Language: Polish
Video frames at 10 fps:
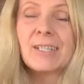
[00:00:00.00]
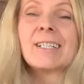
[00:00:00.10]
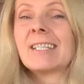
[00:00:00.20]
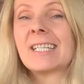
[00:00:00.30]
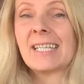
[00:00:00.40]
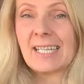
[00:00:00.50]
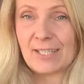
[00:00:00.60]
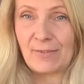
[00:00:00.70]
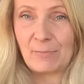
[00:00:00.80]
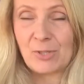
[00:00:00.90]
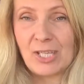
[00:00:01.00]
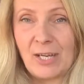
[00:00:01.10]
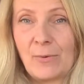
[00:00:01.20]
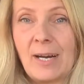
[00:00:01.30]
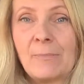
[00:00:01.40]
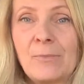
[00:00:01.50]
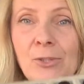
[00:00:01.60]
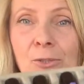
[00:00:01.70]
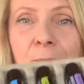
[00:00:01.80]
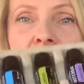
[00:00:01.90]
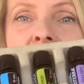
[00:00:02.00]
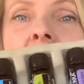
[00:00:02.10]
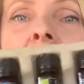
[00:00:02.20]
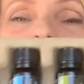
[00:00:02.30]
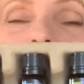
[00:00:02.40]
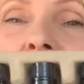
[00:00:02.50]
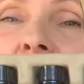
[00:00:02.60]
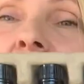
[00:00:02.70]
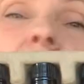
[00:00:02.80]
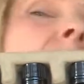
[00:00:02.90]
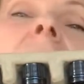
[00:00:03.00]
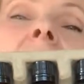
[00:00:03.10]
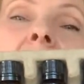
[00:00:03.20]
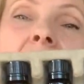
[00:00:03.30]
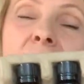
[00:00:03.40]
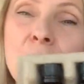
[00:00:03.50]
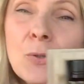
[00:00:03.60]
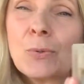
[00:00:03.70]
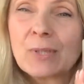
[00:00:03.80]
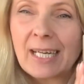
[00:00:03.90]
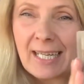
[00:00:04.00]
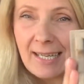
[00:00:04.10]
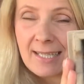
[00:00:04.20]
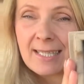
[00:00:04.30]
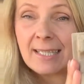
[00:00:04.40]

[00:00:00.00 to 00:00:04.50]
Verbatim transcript: się nazwa przyjęła domowa apteczka. Co tutaj jest?